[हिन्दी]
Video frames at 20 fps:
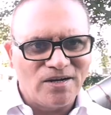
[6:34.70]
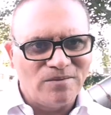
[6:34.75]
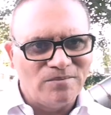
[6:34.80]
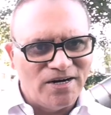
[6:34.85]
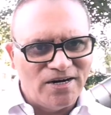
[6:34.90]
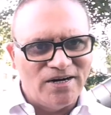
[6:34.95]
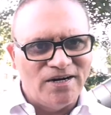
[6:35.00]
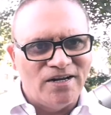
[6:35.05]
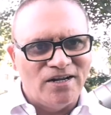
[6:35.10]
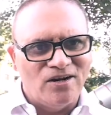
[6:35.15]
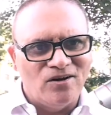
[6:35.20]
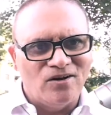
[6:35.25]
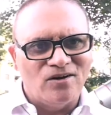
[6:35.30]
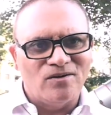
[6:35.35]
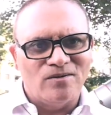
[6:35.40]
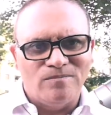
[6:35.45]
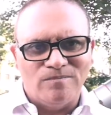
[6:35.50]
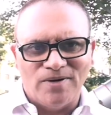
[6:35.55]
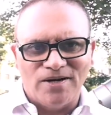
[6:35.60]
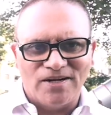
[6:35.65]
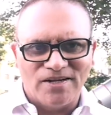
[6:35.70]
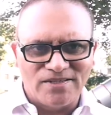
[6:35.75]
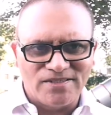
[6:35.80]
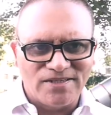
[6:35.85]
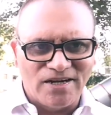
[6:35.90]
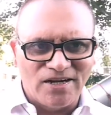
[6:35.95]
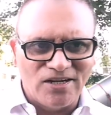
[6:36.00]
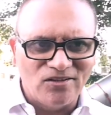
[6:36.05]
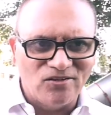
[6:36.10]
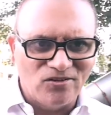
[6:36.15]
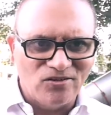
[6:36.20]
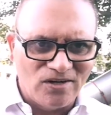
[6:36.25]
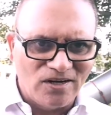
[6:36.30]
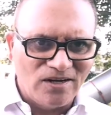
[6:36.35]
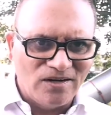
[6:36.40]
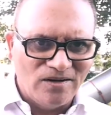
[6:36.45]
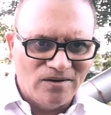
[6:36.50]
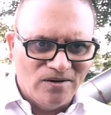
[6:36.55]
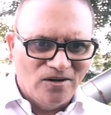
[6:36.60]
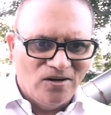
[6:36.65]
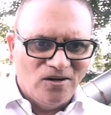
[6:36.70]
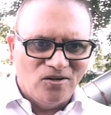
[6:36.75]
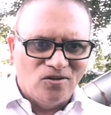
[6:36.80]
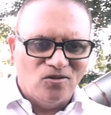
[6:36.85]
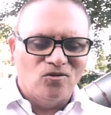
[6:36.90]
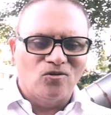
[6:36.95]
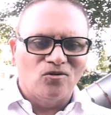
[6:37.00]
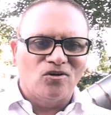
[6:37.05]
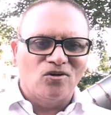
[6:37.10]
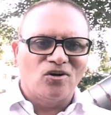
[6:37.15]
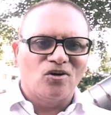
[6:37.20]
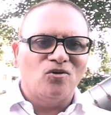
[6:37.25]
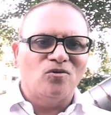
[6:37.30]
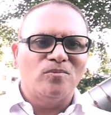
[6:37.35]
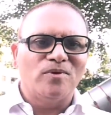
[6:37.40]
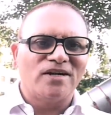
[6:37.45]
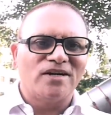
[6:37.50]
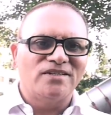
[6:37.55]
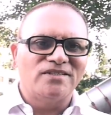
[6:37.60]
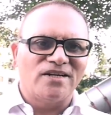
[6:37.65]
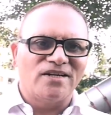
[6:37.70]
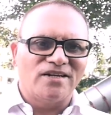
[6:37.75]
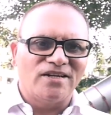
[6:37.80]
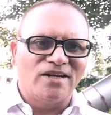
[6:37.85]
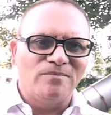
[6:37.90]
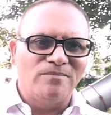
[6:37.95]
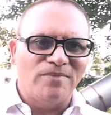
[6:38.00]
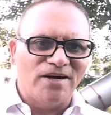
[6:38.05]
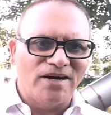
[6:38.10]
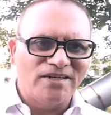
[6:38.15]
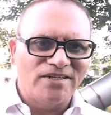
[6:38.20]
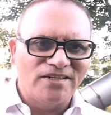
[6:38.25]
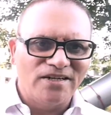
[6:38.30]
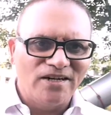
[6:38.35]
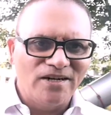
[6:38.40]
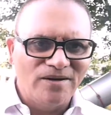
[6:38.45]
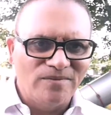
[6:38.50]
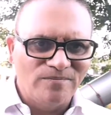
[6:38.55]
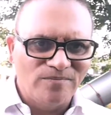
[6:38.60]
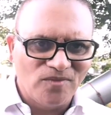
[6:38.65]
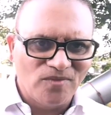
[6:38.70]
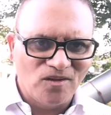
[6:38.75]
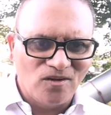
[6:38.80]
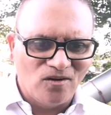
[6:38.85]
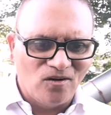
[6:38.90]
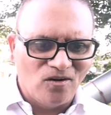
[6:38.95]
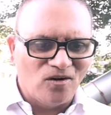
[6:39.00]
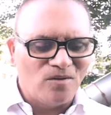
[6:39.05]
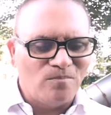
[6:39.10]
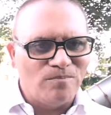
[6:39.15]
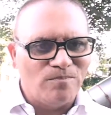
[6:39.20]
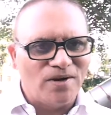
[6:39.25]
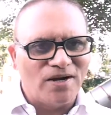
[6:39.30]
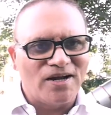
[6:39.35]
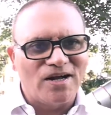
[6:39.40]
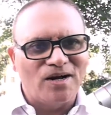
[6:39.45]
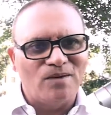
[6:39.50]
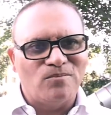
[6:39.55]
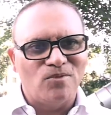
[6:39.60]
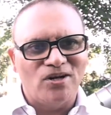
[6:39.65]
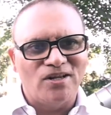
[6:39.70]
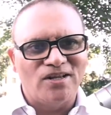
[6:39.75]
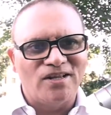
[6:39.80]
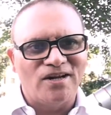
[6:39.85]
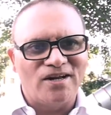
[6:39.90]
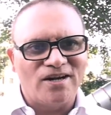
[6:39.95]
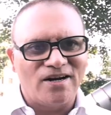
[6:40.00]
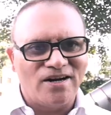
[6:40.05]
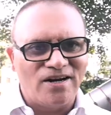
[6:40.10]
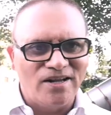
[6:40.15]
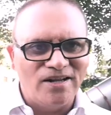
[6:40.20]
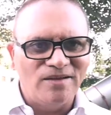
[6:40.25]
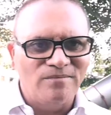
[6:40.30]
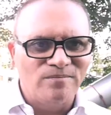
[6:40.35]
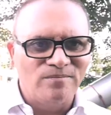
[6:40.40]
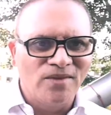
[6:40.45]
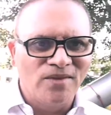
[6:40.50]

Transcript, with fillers: कि भाई इंडिया और पाकिस्तान जो है दोनों के ऊपर के जनरल बैठ जाएं और पक्का माहा कर लें